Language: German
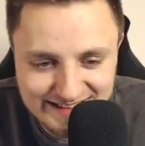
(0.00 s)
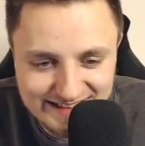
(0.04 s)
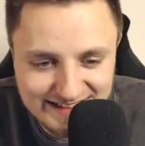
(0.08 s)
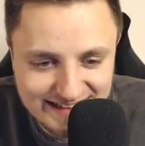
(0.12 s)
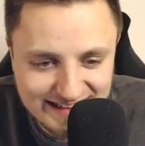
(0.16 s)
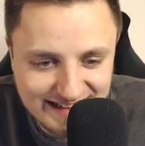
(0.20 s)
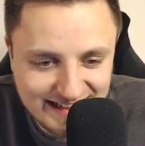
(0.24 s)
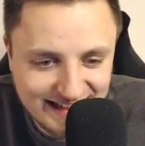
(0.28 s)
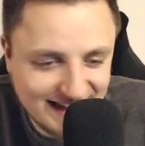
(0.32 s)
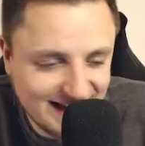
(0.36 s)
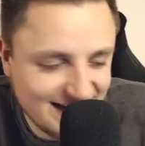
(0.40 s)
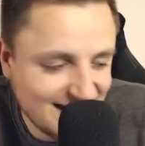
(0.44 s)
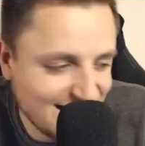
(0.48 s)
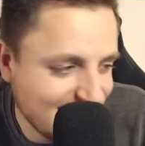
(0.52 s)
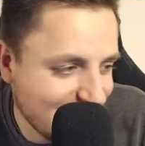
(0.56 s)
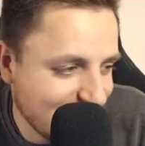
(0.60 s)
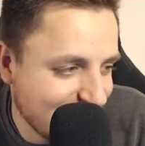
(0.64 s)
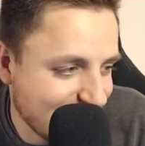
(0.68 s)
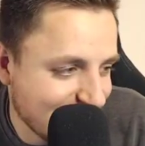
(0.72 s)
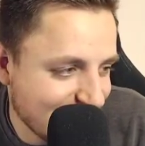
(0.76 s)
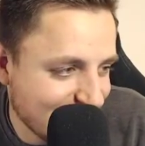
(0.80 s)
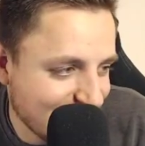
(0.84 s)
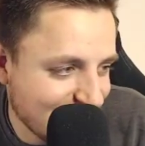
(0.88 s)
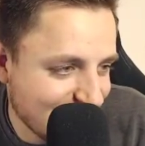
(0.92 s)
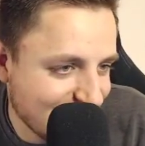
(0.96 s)

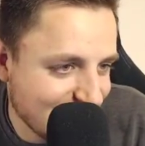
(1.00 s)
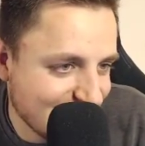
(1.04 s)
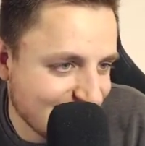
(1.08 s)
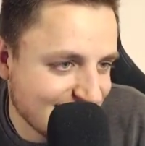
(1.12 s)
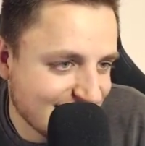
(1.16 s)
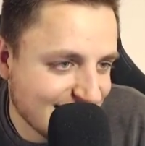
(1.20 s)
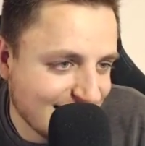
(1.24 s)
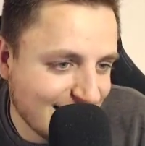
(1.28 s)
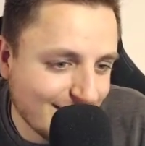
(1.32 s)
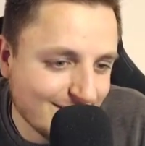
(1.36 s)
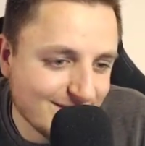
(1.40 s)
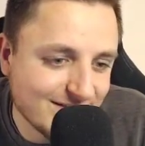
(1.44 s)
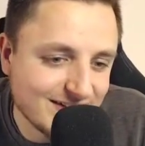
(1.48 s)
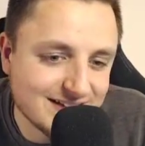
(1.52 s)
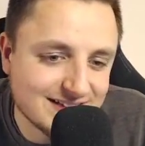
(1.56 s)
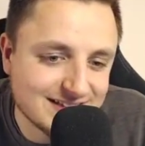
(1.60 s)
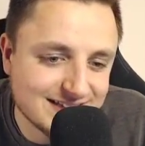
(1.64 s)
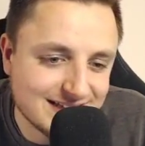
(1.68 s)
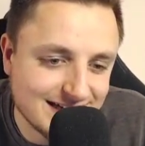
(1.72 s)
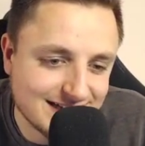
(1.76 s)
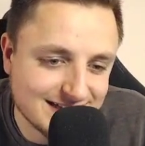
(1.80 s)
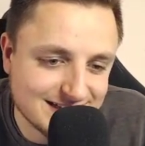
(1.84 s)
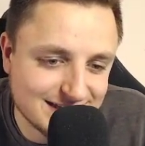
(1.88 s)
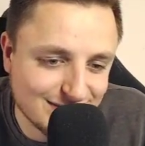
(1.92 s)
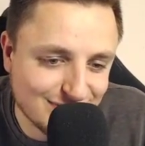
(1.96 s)
Leider nein. Ab ins
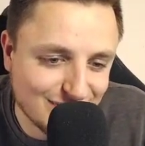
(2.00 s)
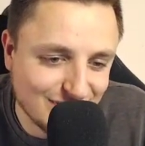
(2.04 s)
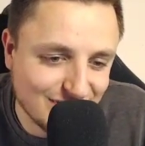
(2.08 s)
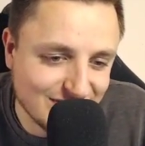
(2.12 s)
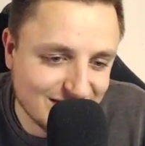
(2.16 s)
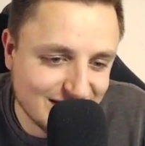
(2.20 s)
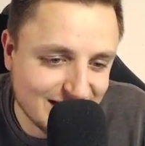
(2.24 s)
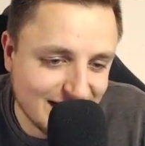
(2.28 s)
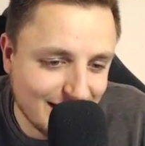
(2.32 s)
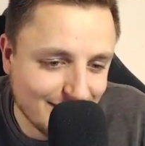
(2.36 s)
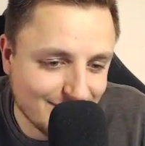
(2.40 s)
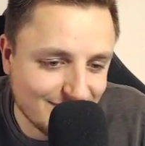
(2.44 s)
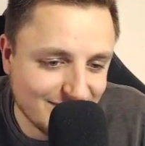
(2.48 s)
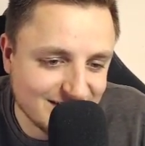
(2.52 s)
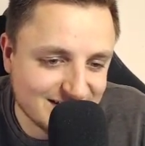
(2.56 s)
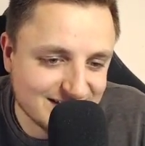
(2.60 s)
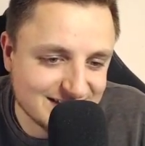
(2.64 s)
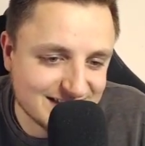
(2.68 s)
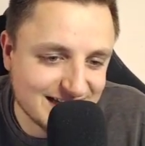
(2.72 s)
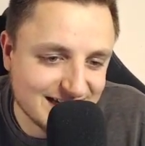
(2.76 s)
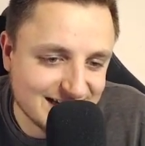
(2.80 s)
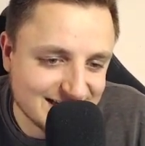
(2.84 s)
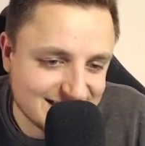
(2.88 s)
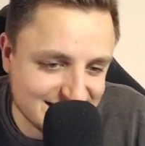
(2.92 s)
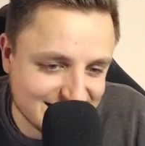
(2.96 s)
nächste, Freunde. Ab
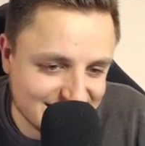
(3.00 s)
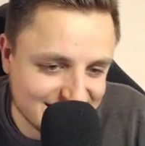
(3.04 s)
ins nächste.